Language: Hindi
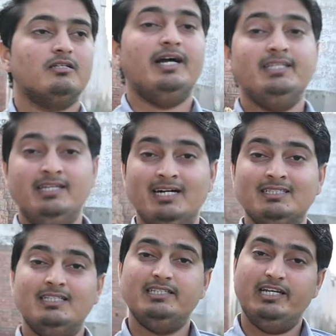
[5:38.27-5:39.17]
कहीं नहीं
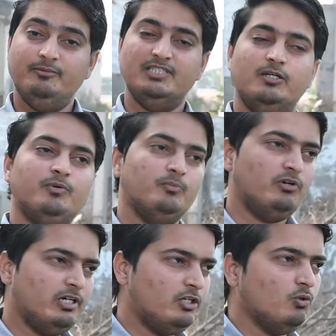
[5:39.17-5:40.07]
आना दिल्ली बदरपुर
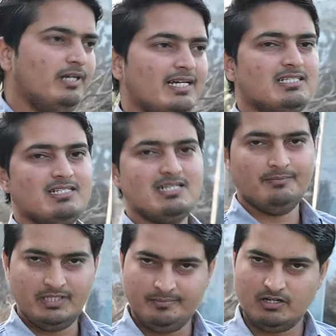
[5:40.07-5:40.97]
बॉर्डर टोल टैक्स के
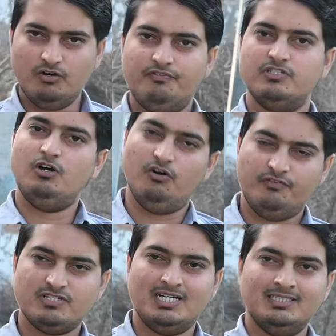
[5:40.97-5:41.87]
सामने हमारा ऑफिस है
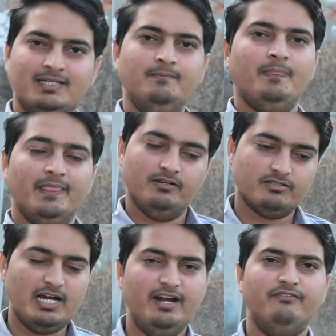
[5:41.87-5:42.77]
ऑफिस आना है साइड